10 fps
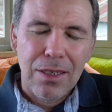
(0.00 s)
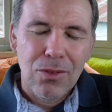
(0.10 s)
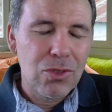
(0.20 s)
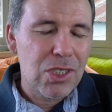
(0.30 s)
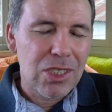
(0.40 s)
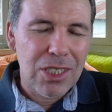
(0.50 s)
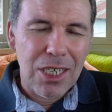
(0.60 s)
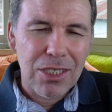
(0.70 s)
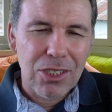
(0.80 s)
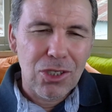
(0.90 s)
No
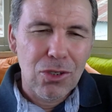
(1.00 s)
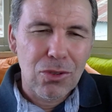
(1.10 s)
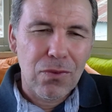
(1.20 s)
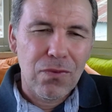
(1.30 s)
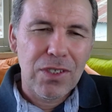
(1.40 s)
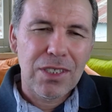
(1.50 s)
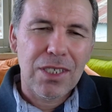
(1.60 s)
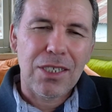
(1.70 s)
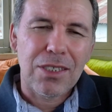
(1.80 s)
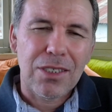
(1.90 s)
instante, Senhor, tu
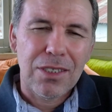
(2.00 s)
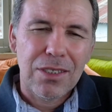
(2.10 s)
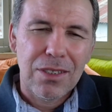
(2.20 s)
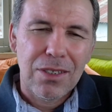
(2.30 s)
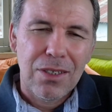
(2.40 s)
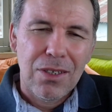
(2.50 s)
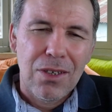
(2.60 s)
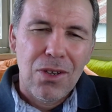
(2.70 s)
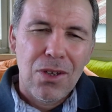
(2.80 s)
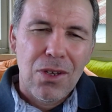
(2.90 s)
fizeste.
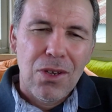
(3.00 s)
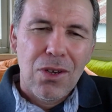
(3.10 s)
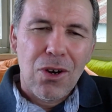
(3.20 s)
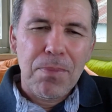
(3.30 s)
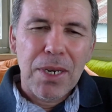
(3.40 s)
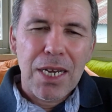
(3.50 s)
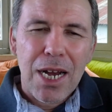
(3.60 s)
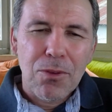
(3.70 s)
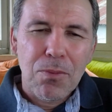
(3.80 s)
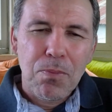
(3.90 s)

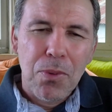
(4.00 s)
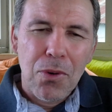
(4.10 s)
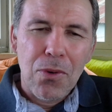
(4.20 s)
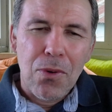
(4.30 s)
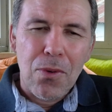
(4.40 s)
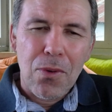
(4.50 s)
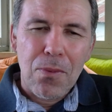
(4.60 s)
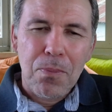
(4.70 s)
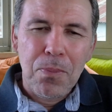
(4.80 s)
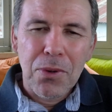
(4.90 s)
Obrigado por
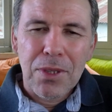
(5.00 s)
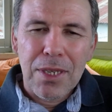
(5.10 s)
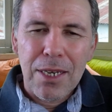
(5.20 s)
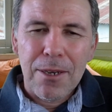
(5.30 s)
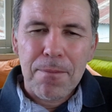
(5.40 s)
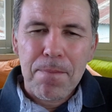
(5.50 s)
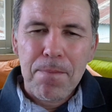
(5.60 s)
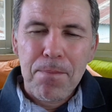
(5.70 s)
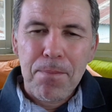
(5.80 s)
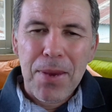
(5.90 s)
poder
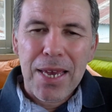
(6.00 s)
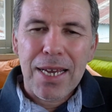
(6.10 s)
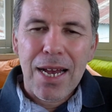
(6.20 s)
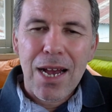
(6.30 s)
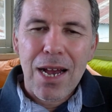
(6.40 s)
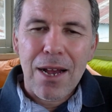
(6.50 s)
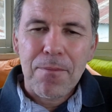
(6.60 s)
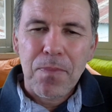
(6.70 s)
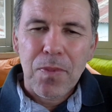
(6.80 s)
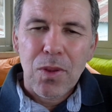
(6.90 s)
pegar
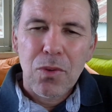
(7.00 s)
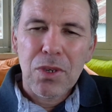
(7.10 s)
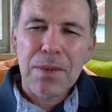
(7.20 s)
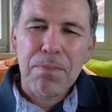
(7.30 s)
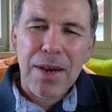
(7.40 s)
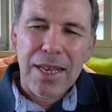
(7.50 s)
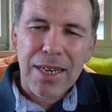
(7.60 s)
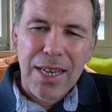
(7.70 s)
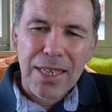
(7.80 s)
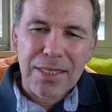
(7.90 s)
o que
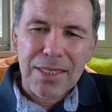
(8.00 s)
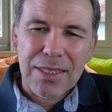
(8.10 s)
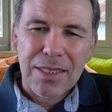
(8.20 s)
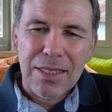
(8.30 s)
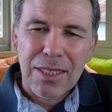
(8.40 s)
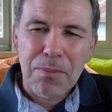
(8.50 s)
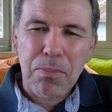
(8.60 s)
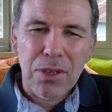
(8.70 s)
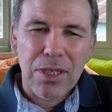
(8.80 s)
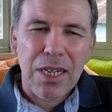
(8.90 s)
parece que
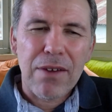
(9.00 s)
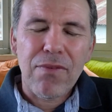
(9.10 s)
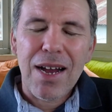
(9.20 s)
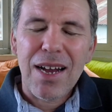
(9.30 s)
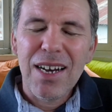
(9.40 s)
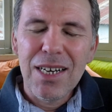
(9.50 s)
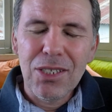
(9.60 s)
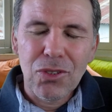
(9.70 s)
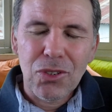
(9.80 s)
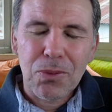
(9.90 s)
pode levar
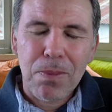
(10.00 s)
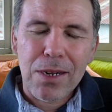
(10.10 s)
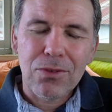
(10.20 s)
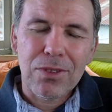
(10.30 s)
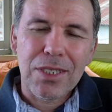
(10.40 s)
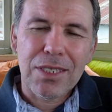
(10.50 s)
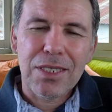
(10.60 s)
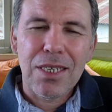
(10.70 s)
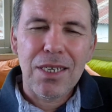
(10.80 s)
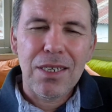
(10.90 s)
anos para
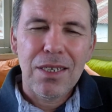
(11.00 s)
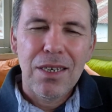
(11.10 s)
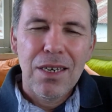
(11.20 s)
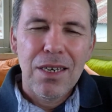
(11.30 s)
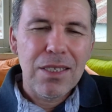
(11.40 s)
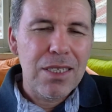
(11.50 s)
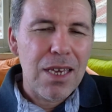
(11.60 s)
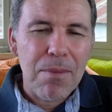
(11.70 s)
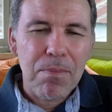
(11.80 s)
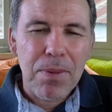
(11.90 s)
acontecer e de
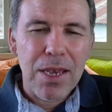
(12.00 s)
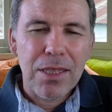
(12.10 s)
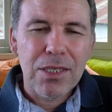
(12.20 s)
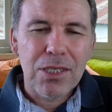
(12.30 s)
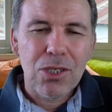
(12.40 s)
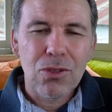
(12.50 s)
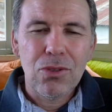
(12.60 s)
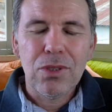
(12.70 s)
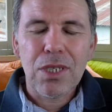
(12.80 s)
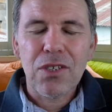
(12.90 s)
repente, Senhor,
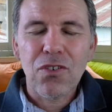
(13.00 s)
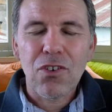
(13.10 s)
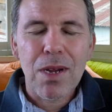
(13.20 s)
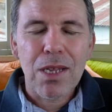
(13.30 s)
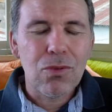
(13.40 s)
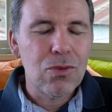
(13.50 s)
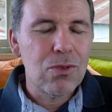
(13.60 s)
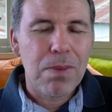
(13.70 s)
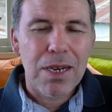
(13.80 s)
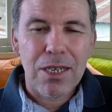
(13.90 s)
tu transformar tudo
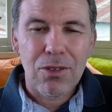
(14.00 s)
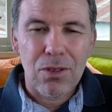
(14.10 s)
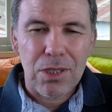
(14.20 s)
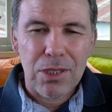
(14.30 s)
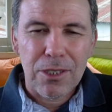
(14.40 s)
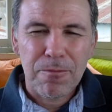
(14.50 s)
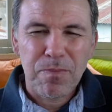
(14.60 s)
para nós.